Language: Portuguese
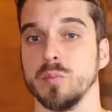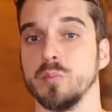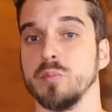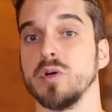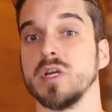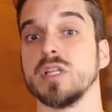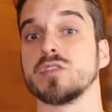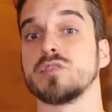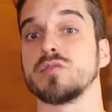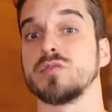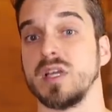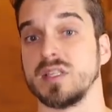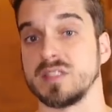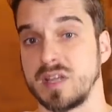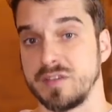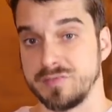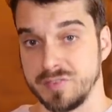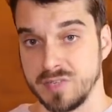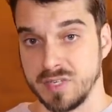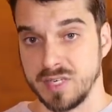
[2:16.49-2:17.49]
por isso fez
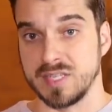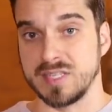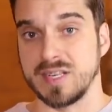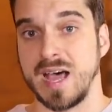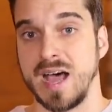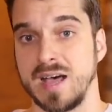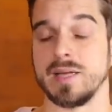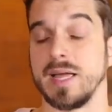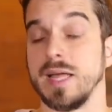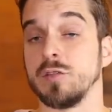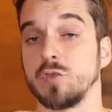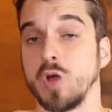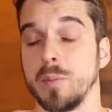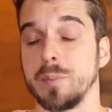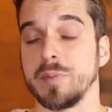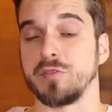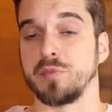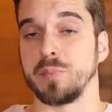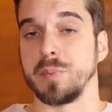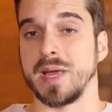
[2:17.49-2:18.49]
a fila andar. Quem
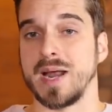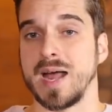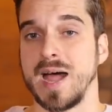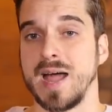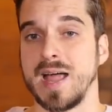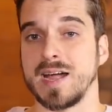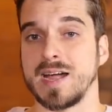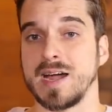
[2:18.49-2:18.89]
topa esperar é